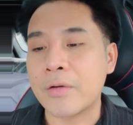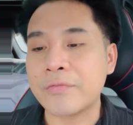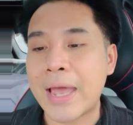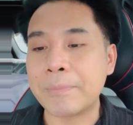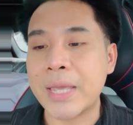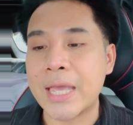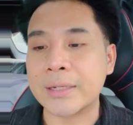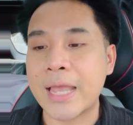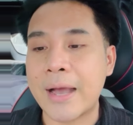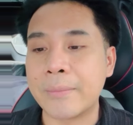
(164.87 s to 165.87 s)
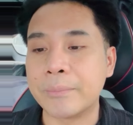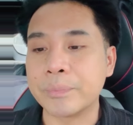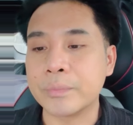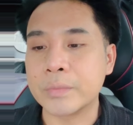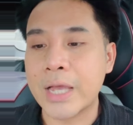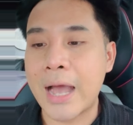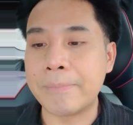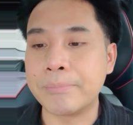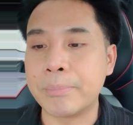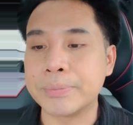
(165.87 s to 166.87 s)
แฟนเพจเนี่ยนะครับ
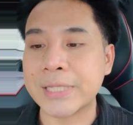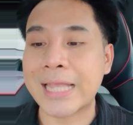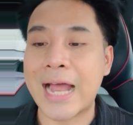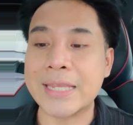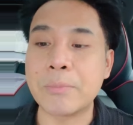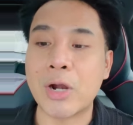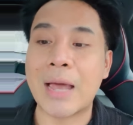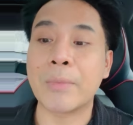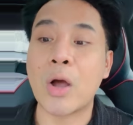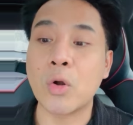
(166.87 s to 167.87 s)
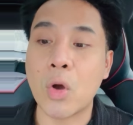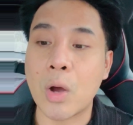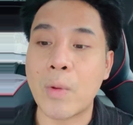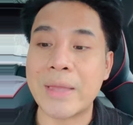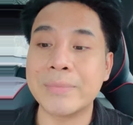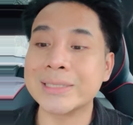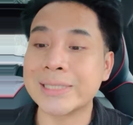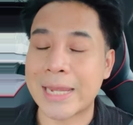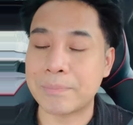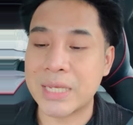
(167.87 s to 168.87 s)
สถานีหมอลำเขาลงเอาไว้เมื่อ
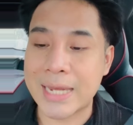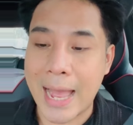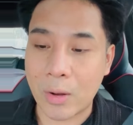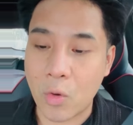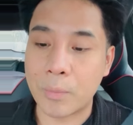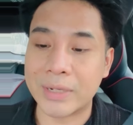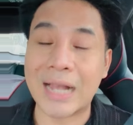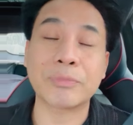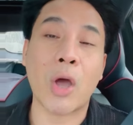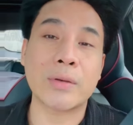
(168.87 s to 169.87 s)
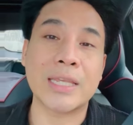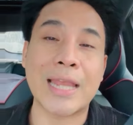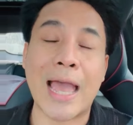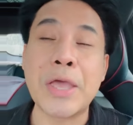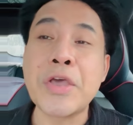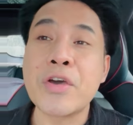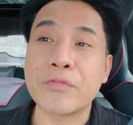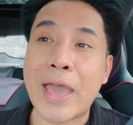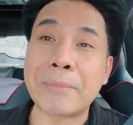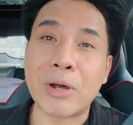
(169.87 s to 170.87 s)
7มีนาคมนะครับตอนนี้เนี่ย
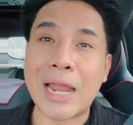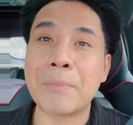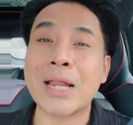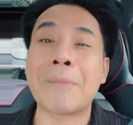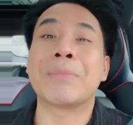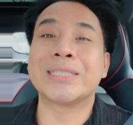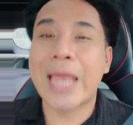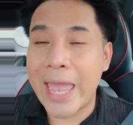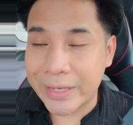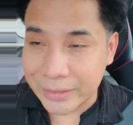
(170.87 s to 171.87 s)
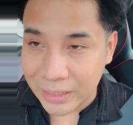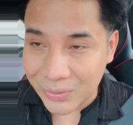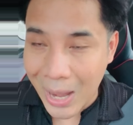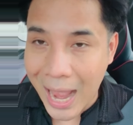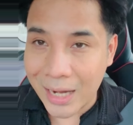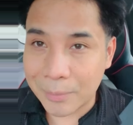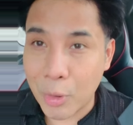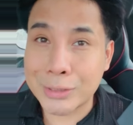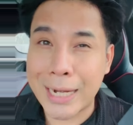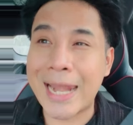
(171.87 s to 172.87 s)
แฟนหมอลำกลับมาแชร์อีกหนึ่งครั้ง เพ
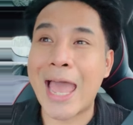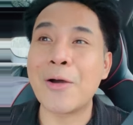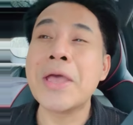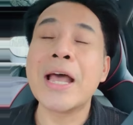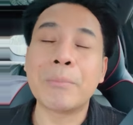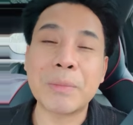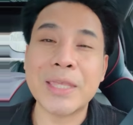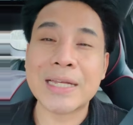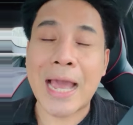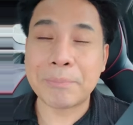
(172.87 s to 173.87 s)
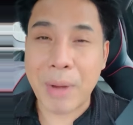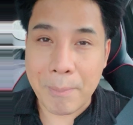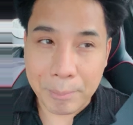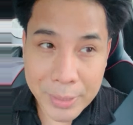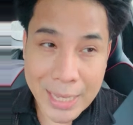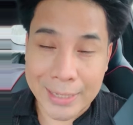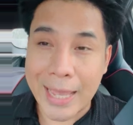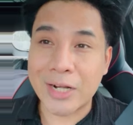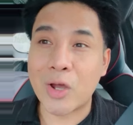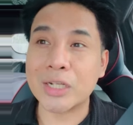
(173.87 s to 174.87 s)
ราะฉะนั้นแล้วมันมีการปรับเปลี่ยน
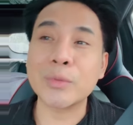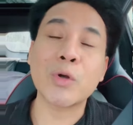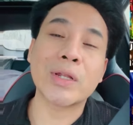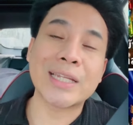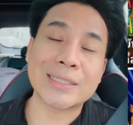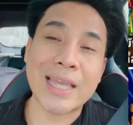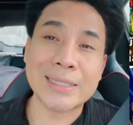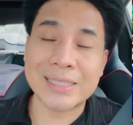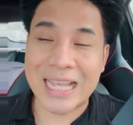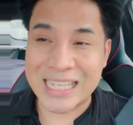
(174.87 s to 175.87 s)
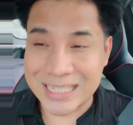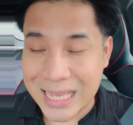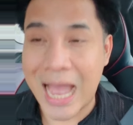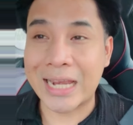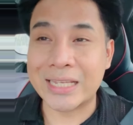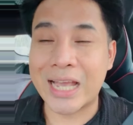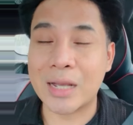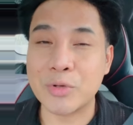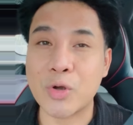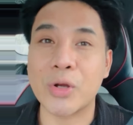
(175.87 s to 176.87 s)
แน่นอนครับทุกคนอย่างเช่น เสียงอีสานอย่างเงี้ยค
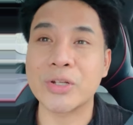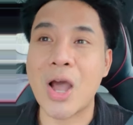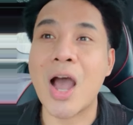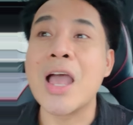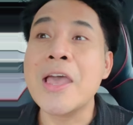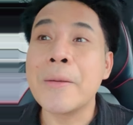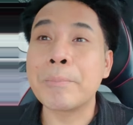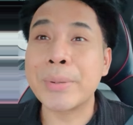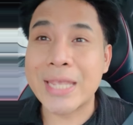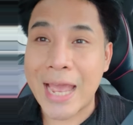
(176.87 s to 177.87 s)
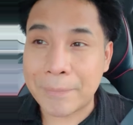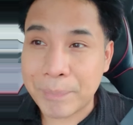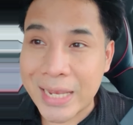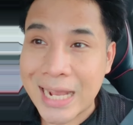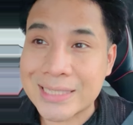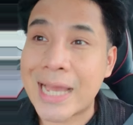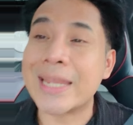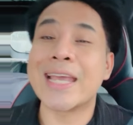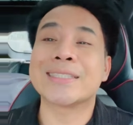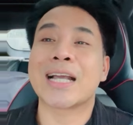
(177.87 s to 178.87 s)
รับทุกคนก็เปลี่ยนเป็นอาจาร
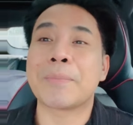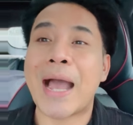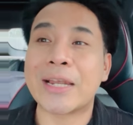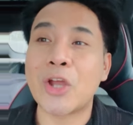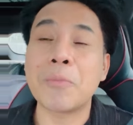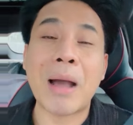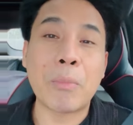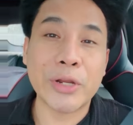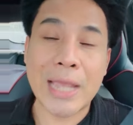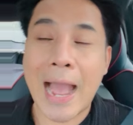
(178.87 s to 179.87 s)
ย์เอจักรพัฒน์เนาะมาบริ